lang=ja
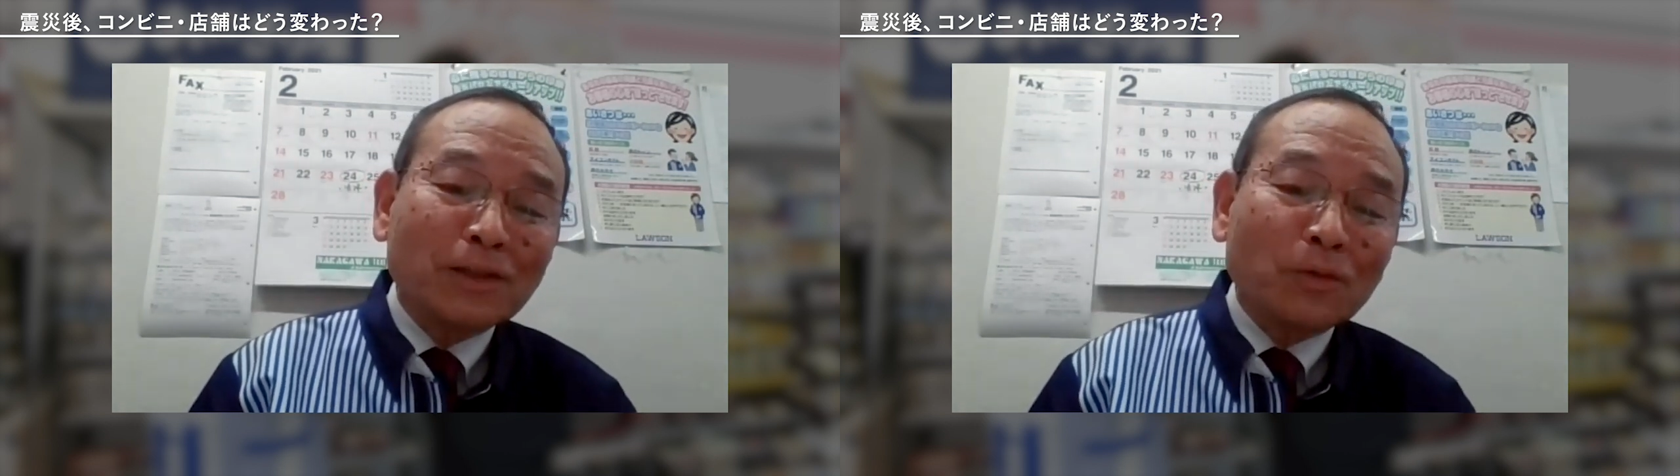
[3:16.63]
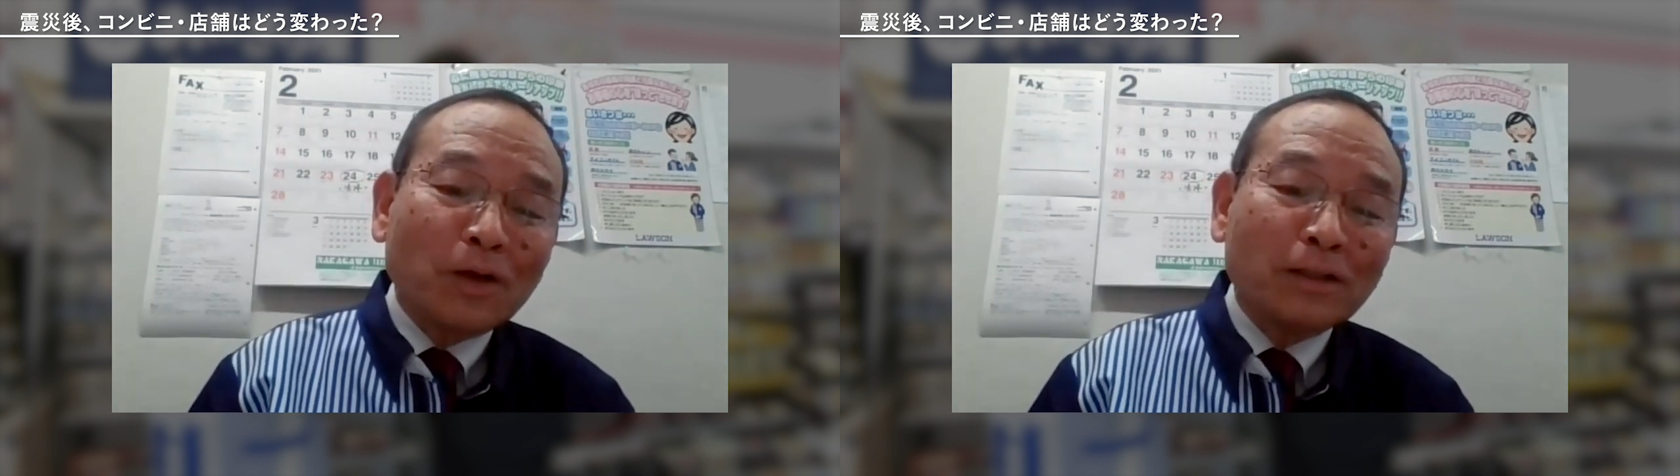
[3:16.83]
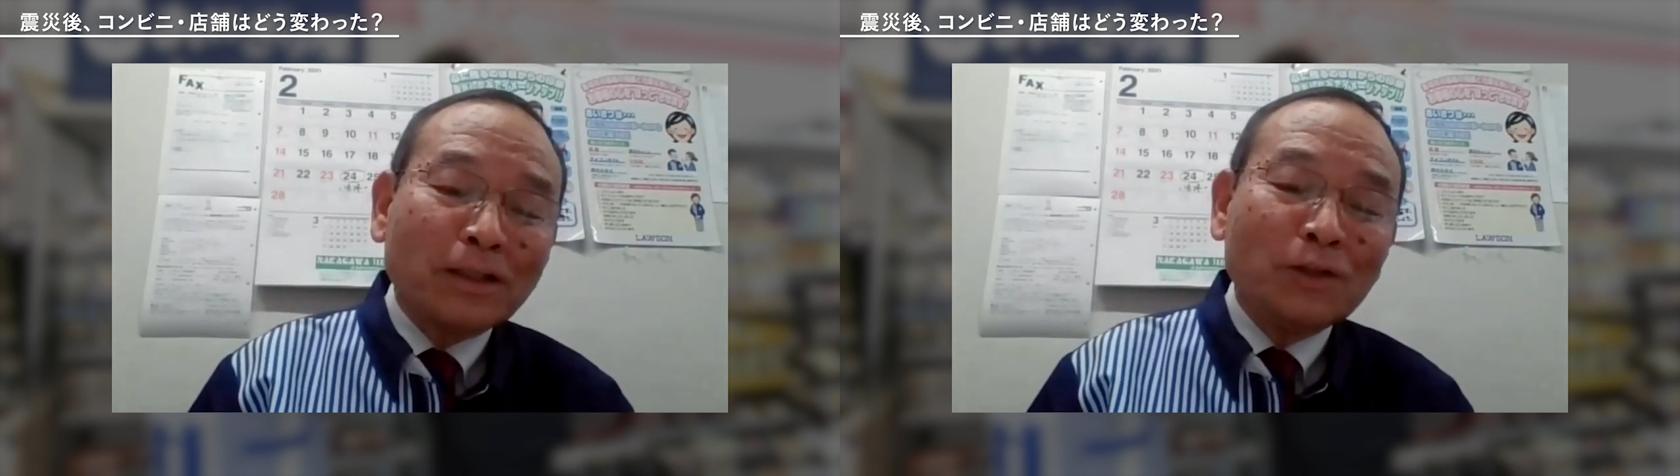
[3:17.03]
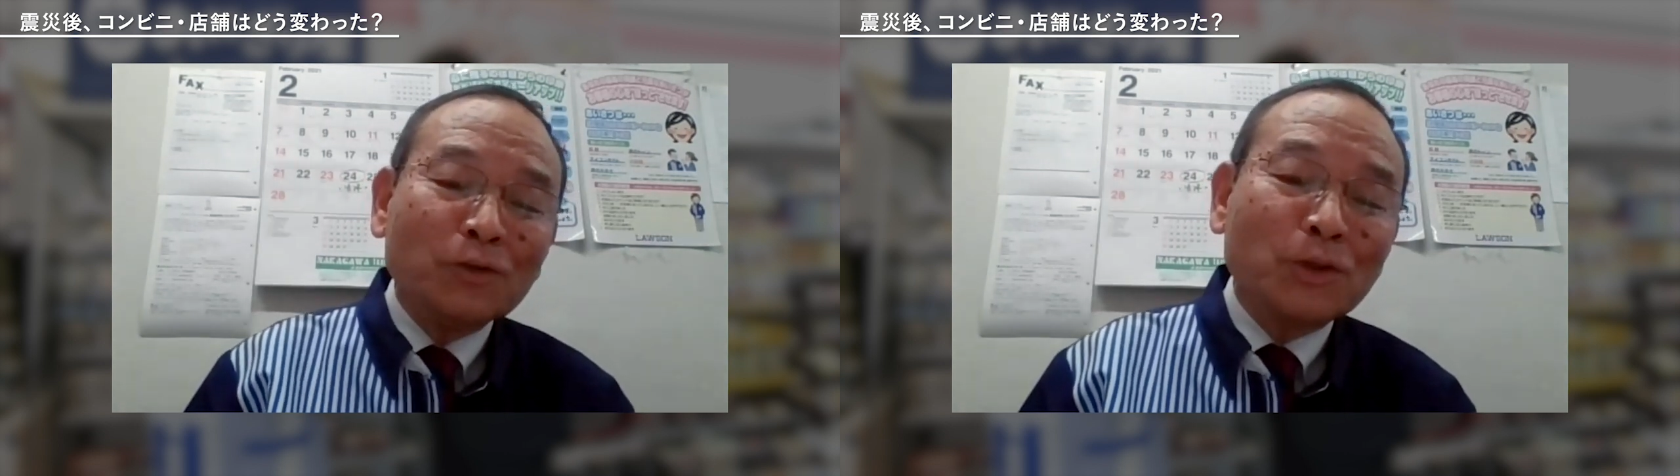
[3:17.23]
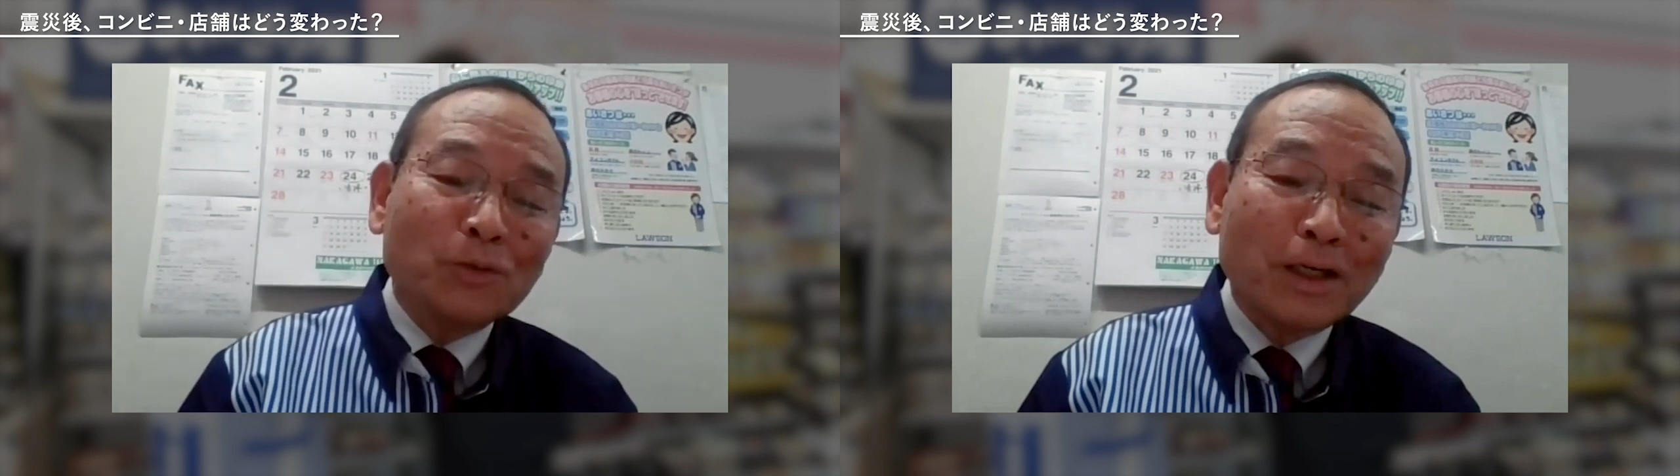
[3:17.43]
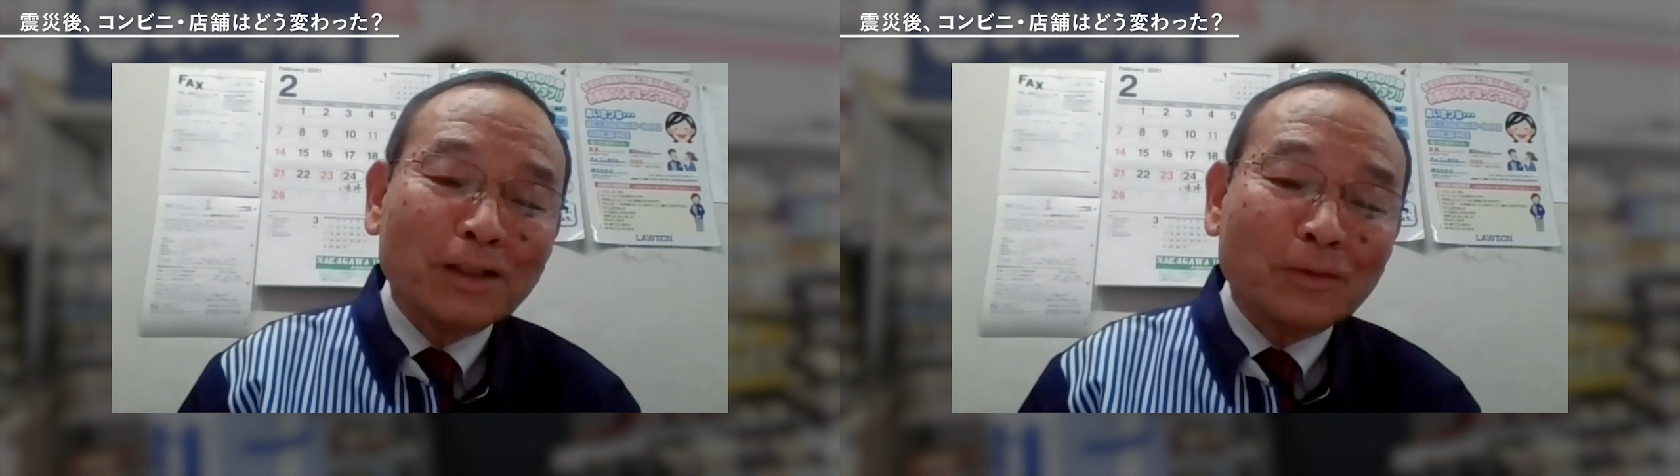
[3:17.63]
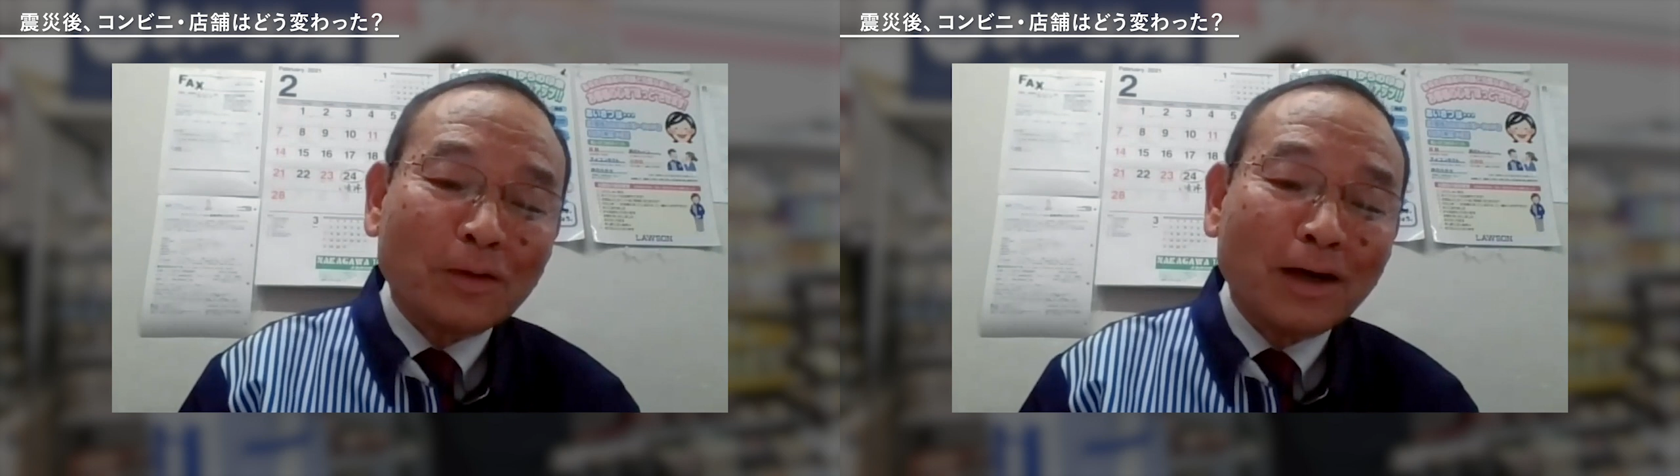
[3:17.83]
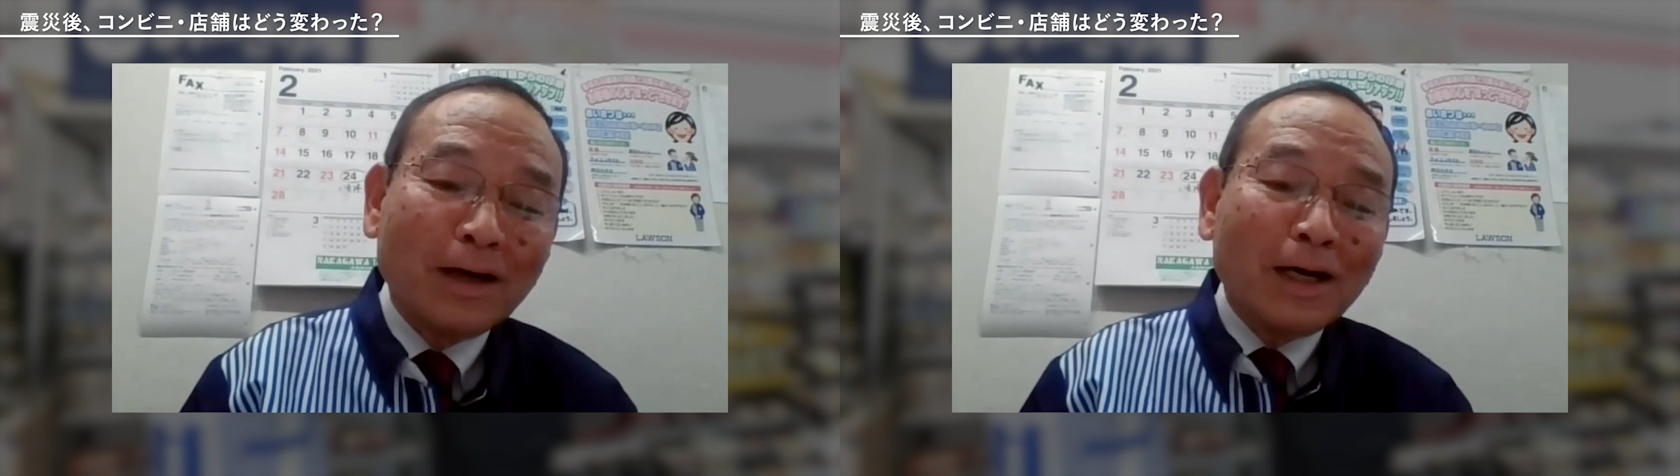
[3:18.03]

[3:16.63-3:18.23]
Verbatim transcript: とか何をちょうだいとか